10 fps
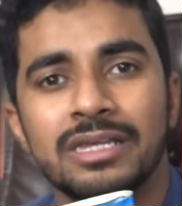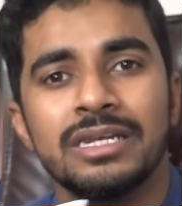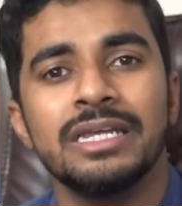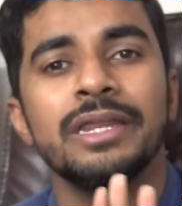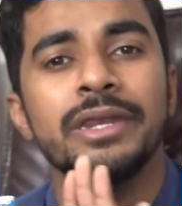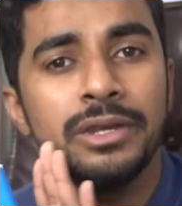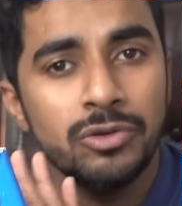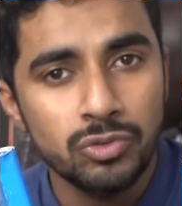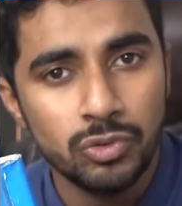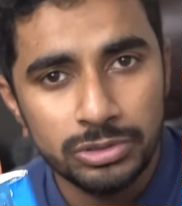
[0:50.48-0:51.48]
करनी है ये
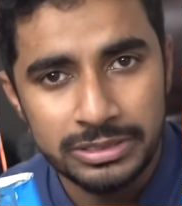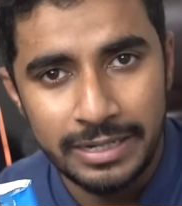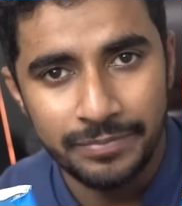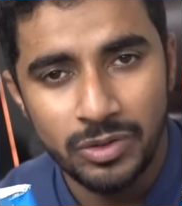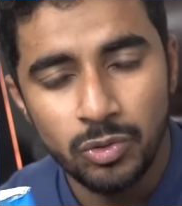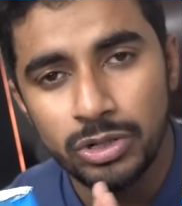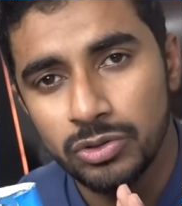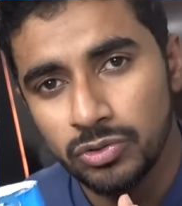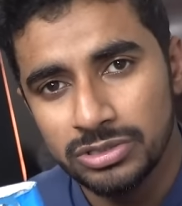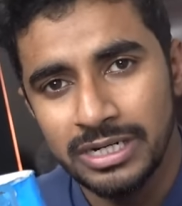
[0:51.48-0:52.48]
न्यू कोर्स है ओल्ड
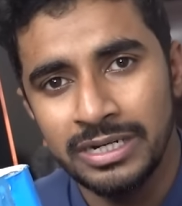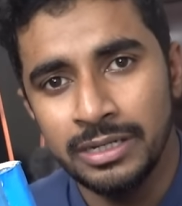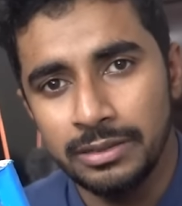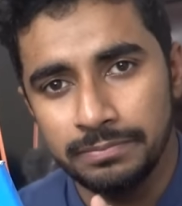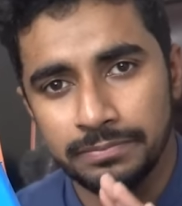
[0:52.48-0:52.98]
कोर्स नहीं है